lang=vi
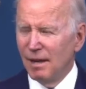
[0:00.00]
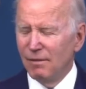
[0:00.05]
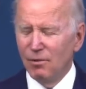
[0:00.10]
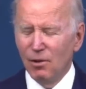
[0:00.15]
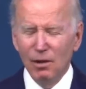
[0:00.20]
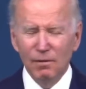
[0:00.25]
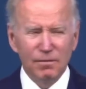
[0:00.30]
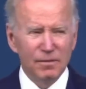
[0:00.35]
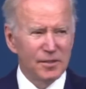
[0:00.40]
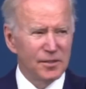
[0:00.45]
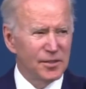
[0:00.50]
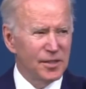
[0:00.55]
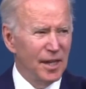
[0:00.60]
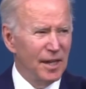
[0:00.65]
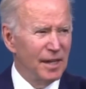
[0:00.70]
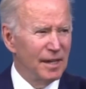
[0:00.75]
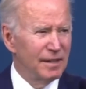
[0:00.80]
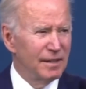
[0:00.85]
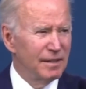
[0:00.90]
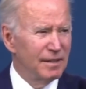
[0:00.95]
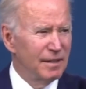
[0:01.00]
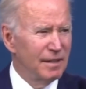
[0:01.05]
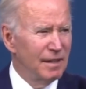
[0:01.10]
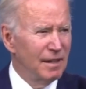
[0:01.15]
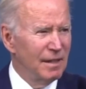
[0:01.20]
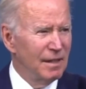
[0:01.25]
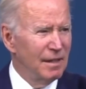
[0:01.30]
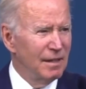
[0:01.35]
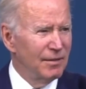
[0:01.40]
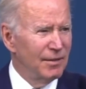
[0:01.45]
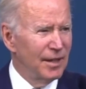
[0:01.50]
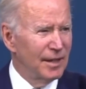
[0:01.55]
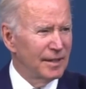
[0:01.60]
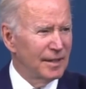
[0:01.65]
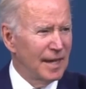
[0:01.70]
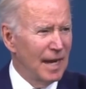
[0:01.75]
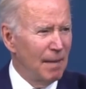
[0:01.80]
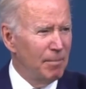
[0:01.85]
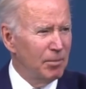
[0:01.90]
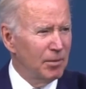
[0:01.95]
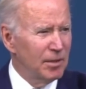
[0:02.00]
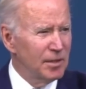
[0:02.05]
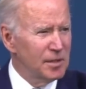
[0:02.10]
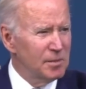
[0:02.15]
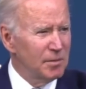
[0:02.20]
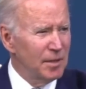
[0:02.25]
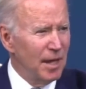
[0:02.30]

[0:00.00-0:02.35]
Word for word: phi quân sự hóa, phi phát xít hóa của Nga